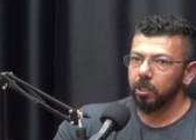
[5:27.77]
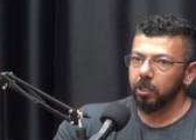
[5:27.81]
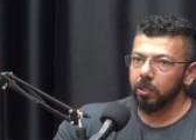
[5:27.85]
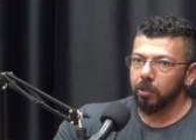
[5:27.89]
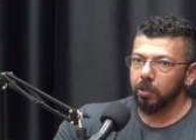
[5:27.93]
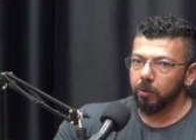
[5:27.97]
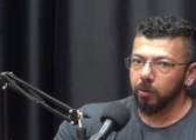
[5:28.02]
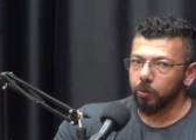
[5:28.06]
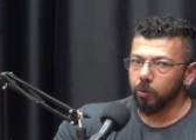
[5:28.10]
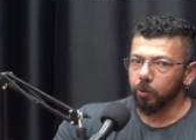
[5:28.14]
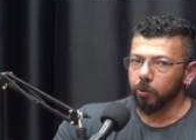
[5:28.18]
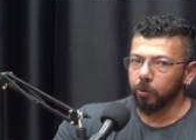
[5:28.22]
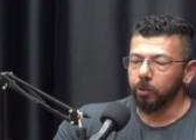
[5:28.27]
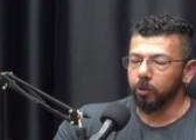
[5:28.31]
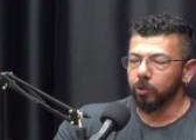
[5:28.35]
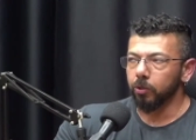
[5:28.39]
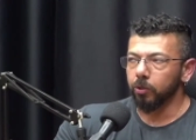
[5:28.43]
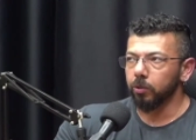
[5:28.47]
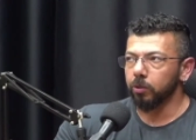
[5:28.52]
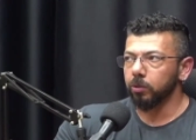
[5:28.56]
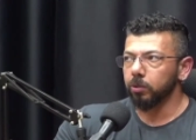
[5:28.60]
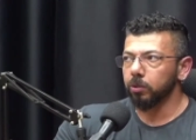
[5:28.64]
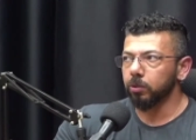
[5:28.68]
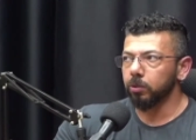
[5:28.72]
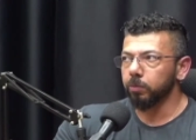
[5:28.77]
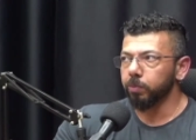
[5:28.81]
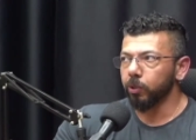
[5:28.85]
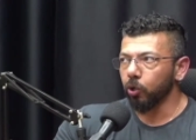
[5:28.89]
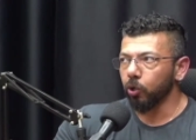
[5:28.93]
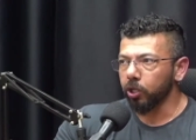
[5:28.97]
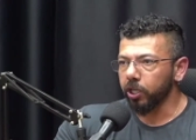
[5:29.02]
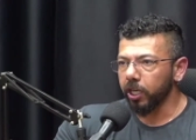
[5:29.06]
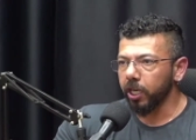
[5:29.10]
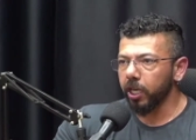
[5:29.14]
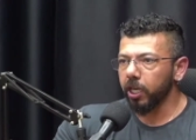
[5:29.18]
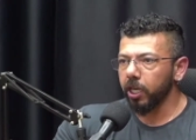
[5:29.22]
o
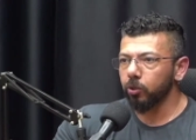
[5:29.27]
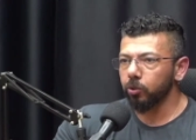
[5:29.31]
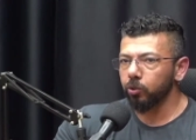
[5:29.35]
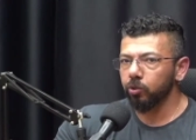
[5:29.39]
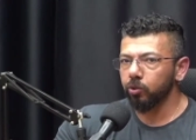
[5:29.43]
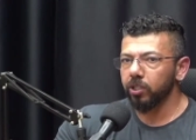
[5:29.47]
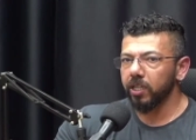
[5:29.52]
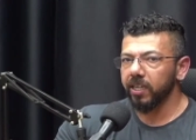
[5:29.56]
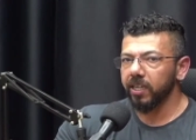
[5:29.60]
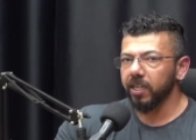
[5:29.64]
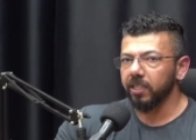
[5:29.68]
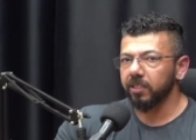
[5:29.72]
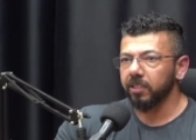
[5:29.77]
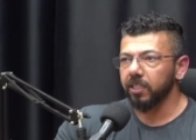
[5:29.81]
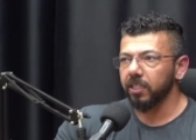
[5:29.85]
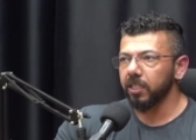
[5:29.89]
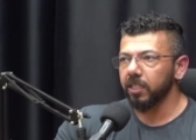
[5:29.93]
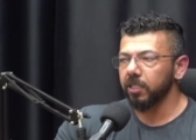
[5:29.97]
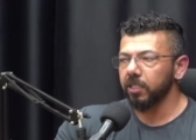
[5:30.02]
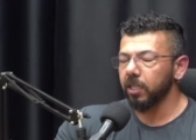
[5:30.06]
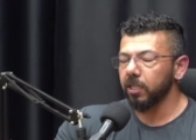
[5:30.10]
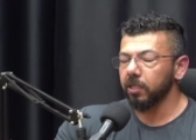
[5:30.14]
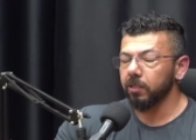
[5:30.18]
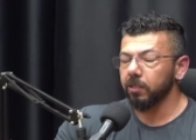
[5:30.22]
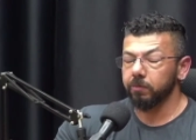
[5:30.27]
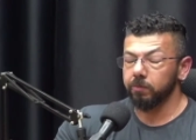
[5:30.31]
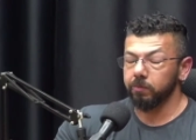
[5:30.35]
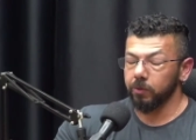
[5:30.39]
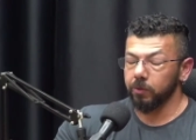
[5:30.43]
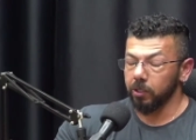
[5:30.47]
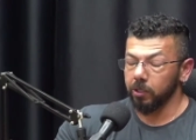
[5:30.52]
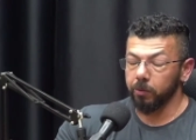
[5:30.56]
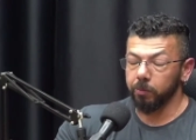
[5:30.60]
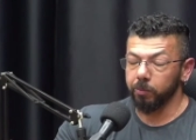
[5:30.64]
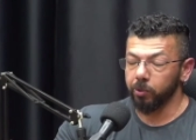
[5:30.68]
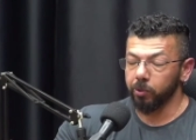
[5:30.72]
bloqueio do DHT, né,
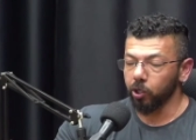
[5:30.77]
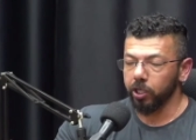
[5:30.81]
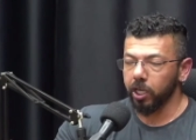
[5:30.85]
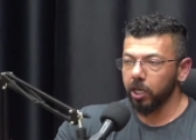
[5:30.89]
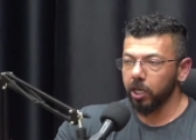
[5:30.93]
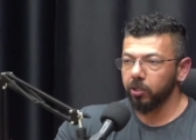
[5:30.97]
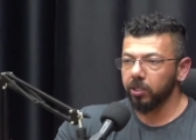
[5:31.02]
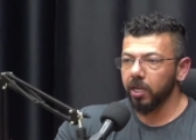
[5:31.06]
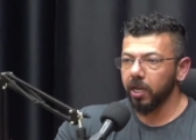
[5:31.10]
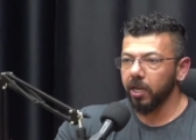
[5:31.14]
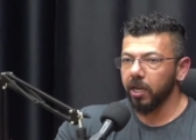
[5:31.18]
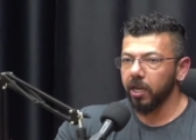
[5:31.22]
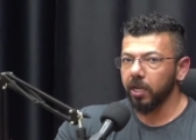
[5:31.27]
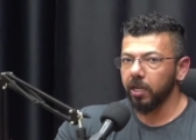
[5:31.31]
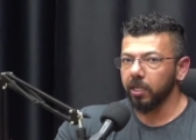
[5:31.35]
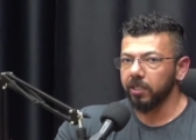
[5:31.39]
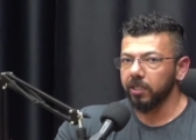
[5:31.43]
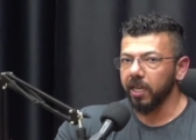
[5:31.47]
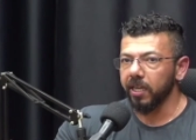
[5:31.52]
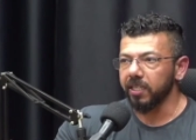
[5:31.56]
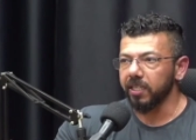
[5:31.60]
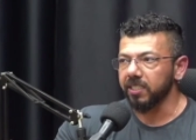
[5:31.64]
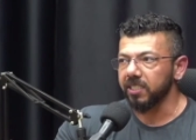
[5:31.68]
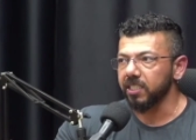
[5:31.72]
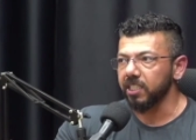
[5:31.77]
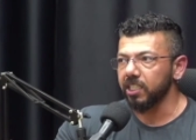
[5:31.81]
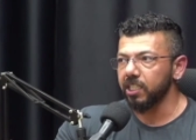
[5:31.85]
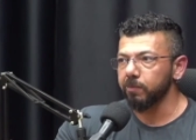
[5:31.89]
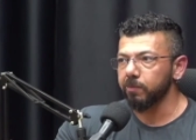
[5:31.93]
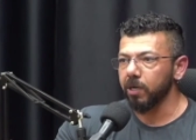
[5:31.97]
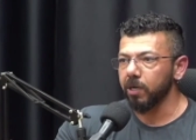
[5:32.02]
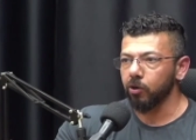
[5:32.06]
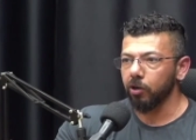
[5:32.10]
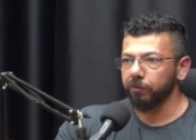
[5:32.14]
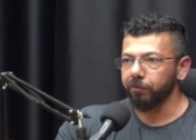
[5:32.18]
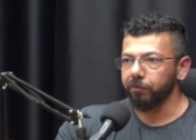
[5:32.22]
o bloqueio da, da
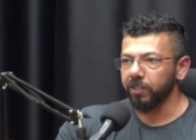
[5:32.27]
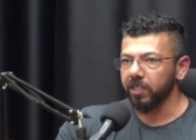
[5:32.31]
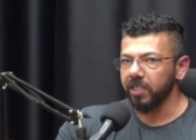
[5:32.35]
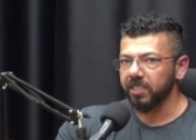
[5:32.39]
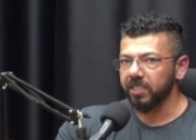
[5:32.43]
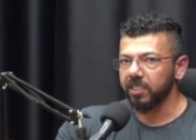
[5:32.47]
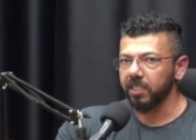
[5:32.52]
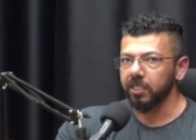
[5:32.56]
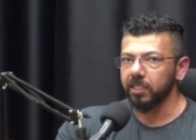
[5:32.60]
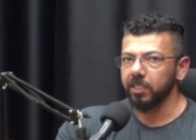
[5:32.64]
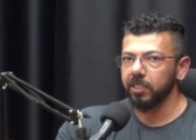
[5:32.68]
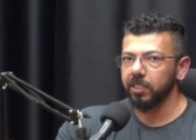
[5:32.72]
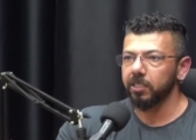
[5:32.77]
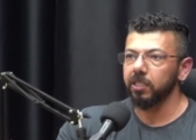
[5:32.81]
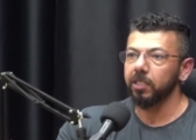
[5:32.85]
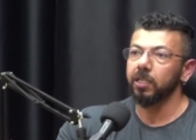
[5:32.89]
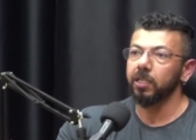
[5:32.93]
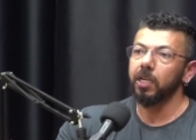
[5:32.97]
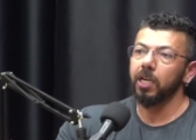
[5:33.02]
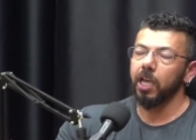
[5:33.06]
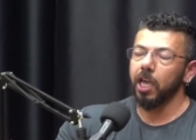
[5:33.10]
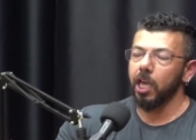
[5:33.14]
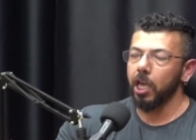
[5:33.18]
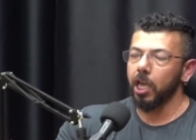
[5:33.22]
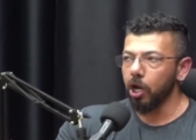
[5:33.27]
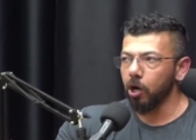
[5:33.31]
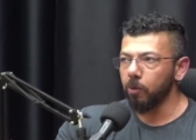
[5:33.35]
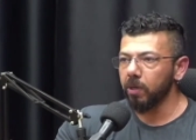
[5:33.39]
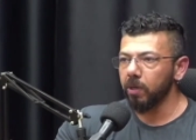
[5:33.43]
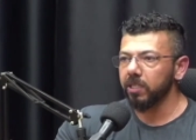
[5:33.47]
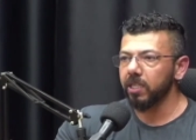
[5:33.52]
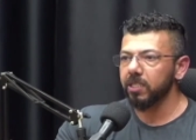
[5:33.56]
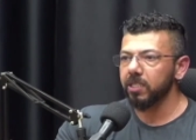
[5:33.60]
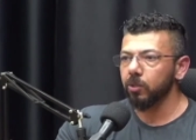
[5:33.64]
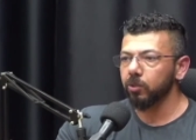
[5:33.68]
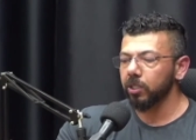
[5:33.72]
enzima com a finasterida, é uma
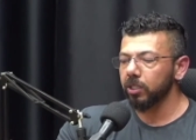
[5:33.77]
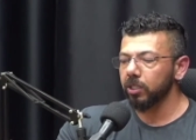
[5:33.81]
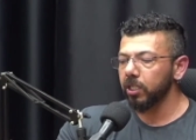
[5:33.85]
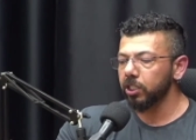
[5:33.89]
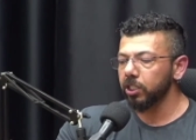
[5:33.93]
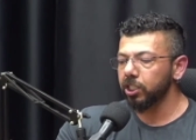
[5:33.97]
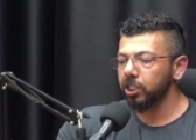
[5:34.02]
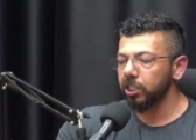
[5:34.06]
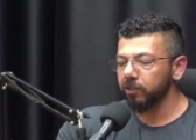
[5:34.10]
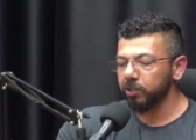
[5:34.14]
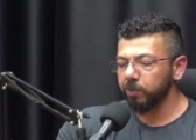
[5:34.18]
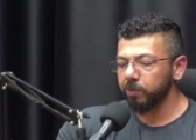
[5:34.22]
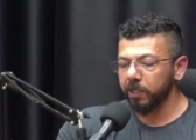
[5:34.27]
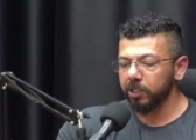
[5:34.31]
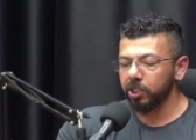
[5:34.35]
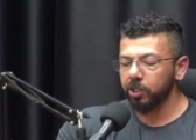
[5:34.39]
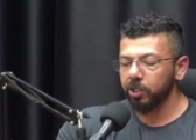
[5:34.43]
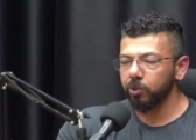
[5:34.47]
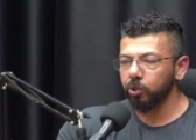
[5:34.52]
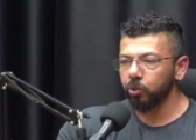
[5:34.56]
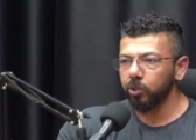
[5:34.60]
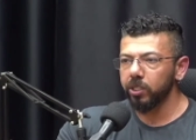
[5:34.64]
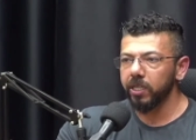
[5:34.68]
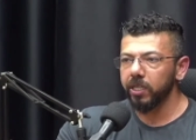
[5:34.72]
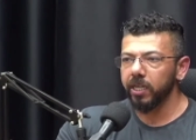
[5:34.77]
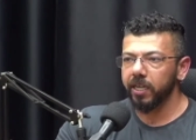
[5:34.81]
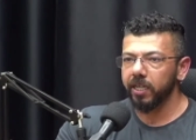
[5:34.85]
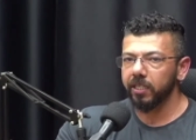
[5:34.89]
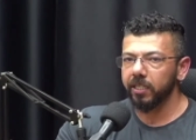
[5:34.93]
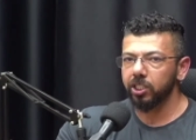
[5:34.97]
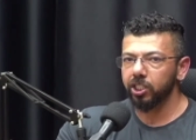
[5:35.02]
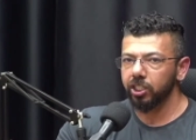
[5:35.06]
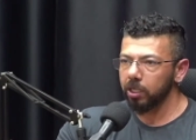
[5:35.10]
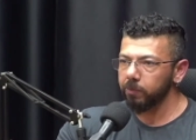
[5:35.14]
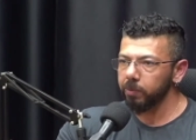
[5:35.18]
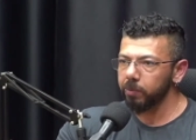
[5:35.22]
das alternativas para diminuir a queda
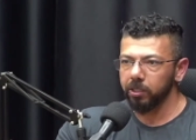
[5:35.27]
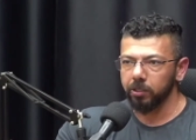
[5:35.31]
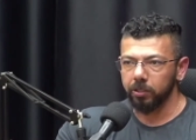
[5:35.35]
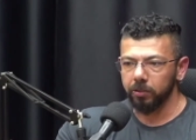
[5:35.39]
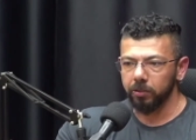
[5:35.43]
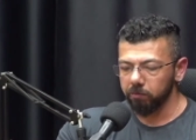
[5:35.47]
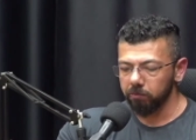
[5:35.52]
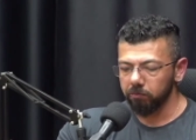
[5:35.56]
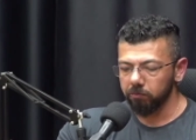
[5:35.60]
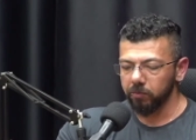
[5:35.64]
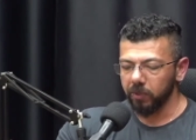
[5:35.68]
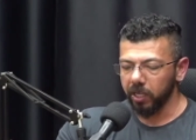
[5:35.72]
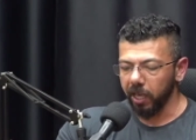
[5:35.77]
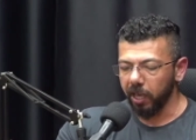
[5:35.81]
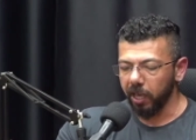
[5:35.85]
de cabelo. É